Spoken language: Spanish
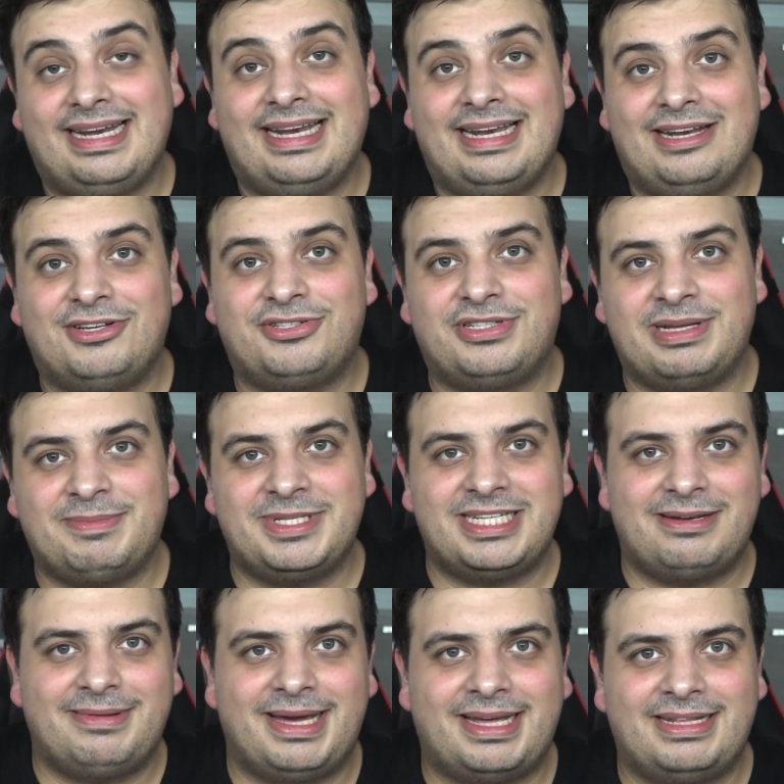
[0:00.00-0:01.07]
los temas
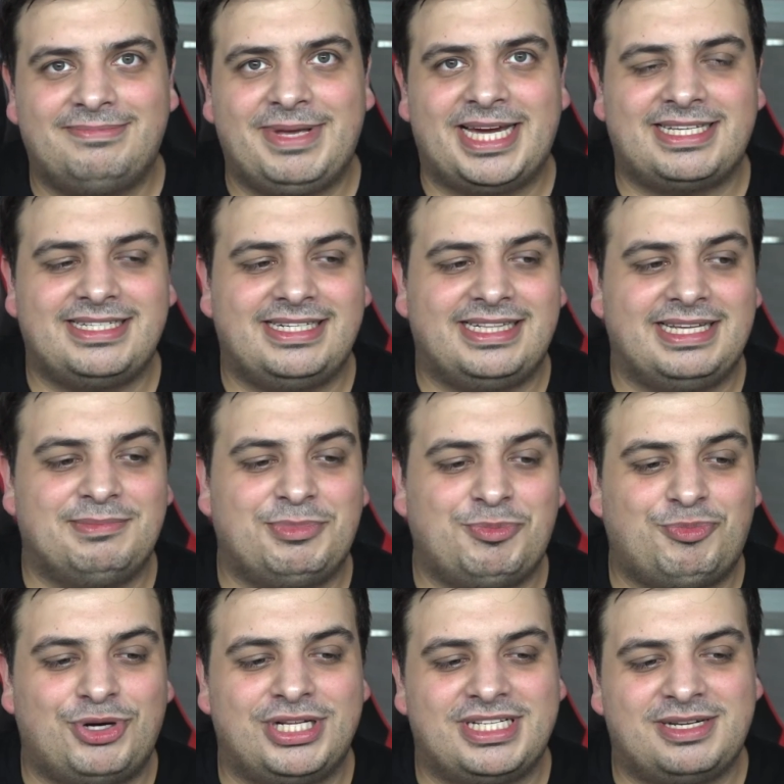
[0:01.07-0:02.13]
del viaje viajes en el tiempo
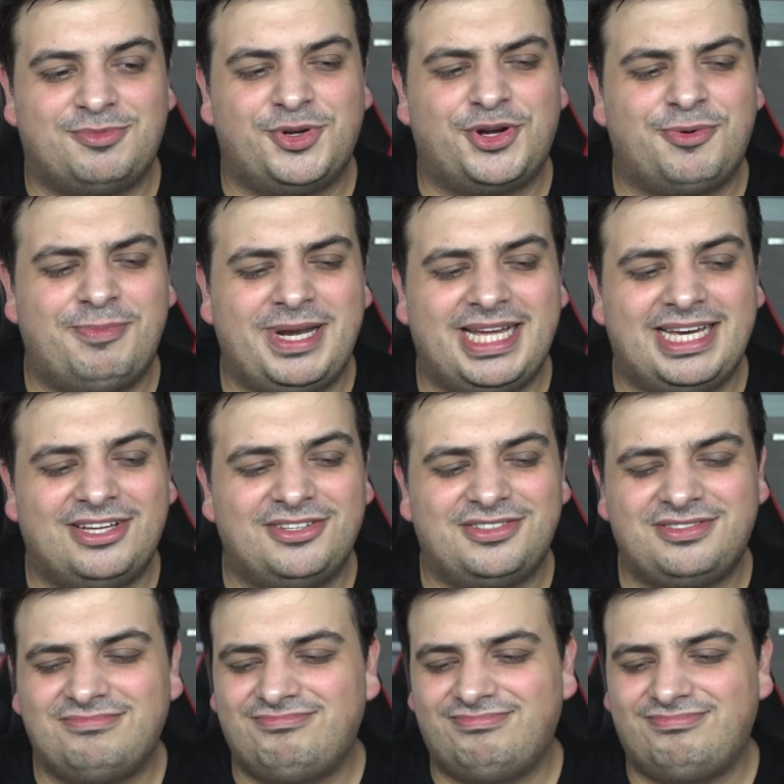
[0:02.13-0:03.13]
pueden ser muy complicados